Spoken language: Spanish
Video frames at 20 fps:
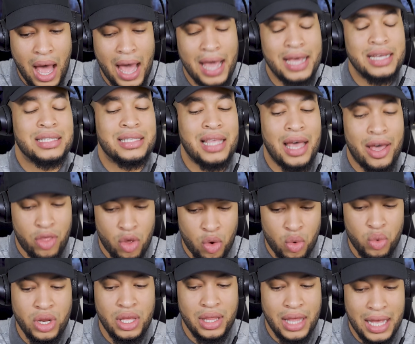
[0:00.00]
a
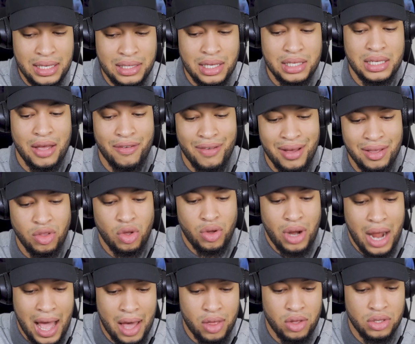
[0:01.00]
estadounidenses
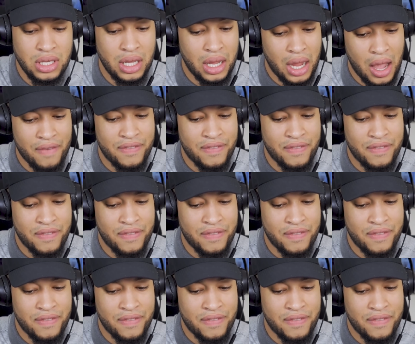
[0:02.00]
abandonados en